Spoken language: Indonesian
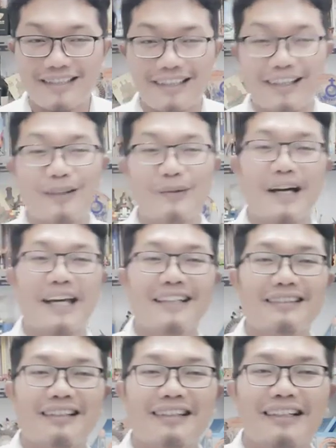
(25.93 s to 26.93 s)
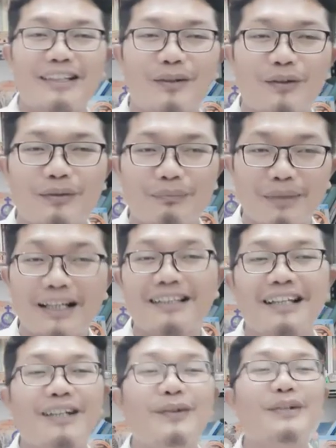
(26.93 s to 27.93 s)
jalan waing tatangihon
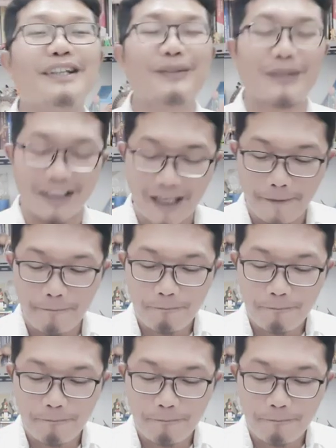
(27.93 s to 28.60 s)
barita nauli tuhida.